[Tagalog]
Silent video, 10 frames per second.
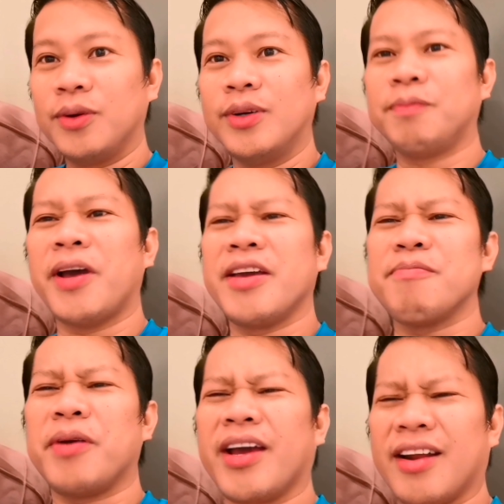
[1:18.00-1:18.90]
Uwi pa
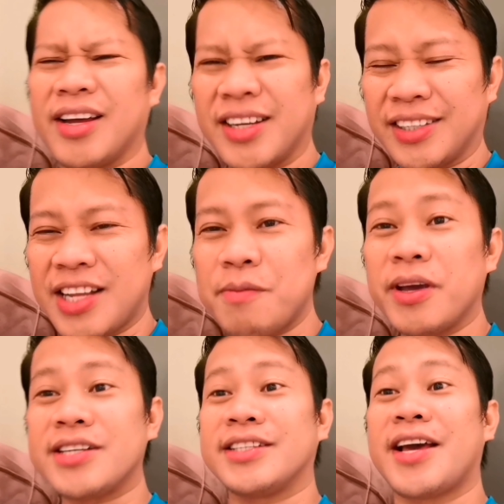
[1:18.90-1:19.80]
yung pera. Ang dami
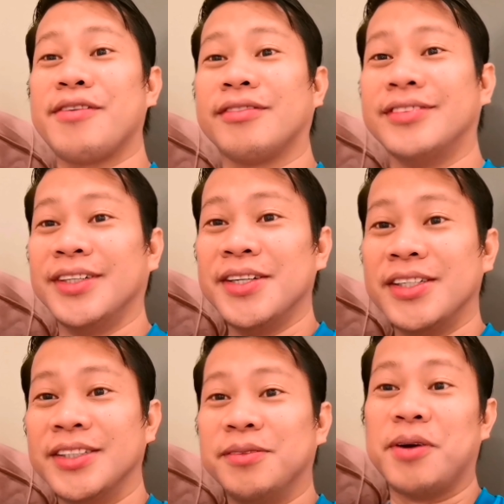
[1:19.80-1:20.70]
kasi tayo
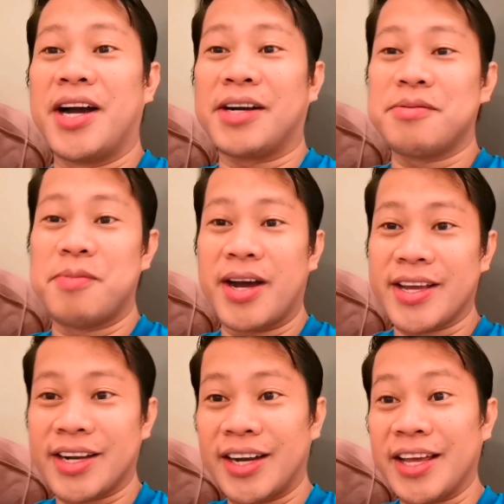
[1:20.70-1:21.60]
mga
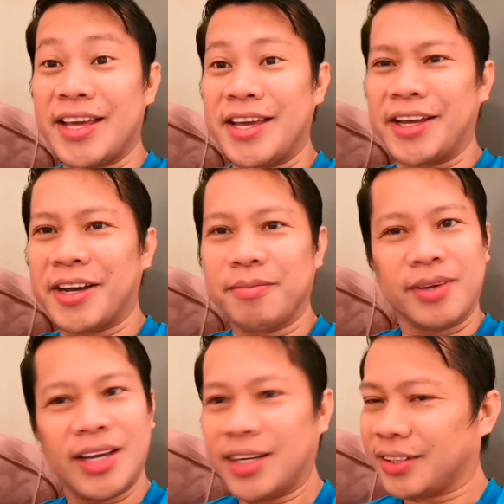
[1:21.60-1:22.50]
kababayan na naghihirap.
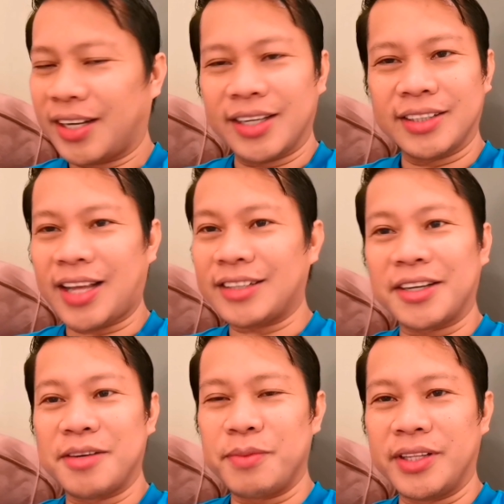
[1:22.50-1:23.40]
Kaya talaga
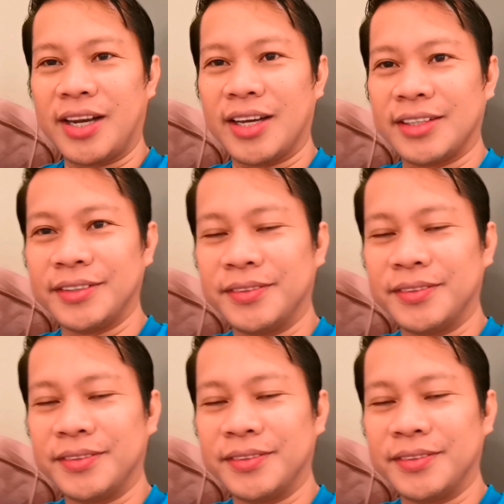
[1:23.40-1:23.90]
tatanggapin nila.